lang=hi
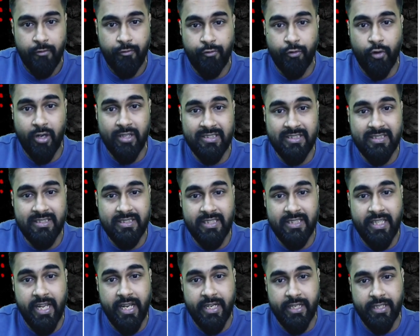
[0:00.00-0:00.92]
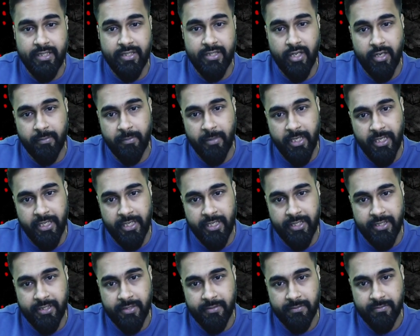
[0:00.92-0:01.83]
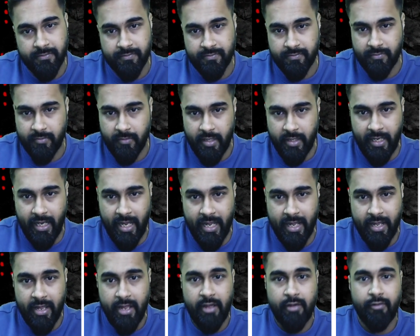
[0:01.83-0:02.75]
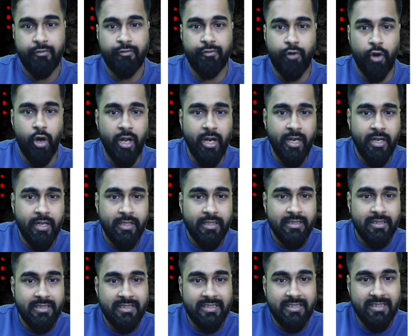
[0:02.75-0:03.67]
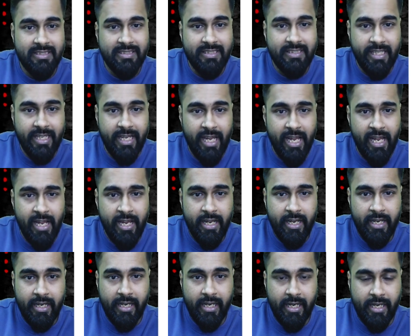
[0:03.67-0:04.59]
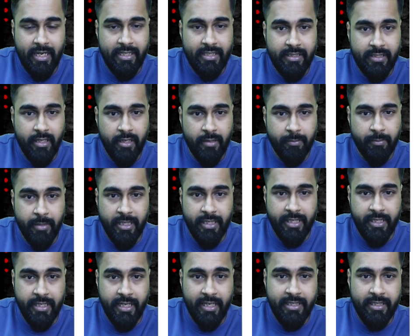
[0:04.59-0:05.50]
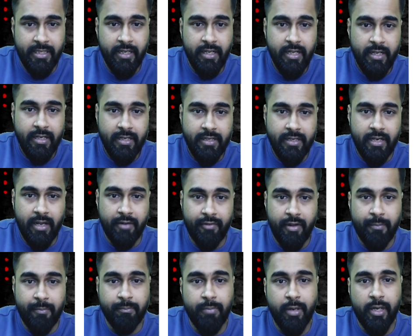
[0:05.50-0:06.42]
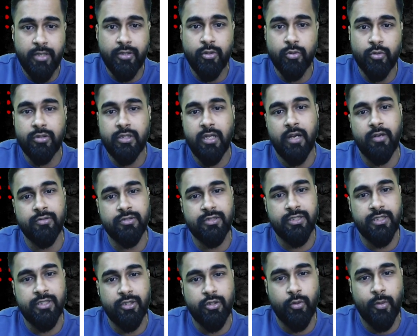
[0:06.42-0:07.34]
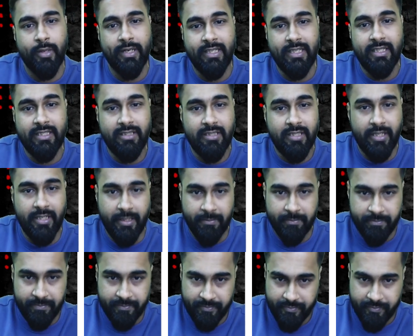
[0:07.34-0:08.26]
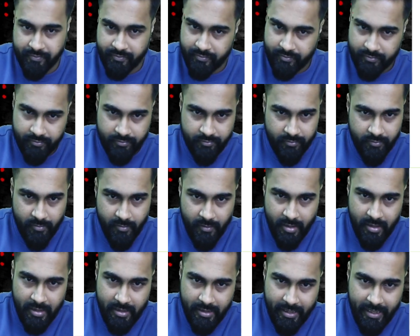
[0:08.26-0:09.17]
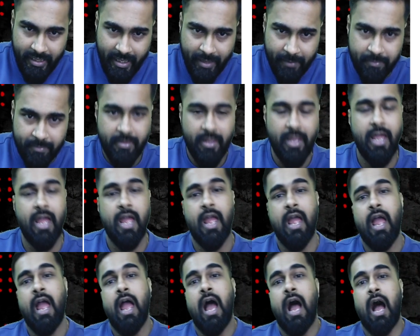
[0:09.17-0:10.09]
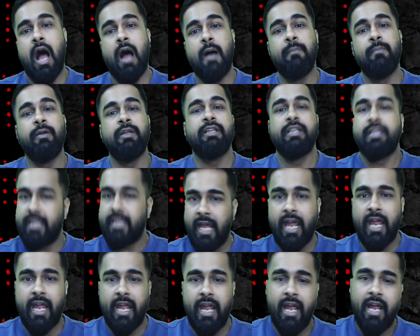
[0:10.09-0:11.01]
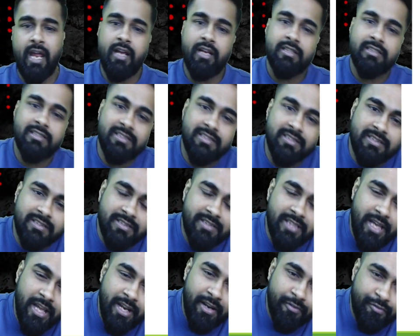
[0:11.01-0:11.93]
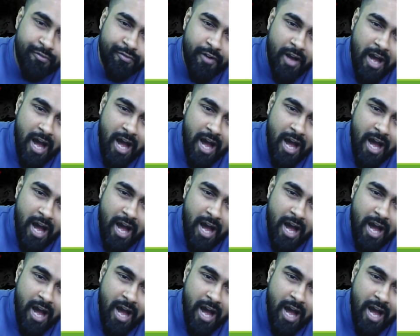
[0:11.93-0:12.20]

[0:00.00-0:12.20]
फॉर सीए इंटरमीडिएट ठीक है फॉर सीए इंटरमीडिएट नवंबर 2023 ठीक है अब ये सिर्फ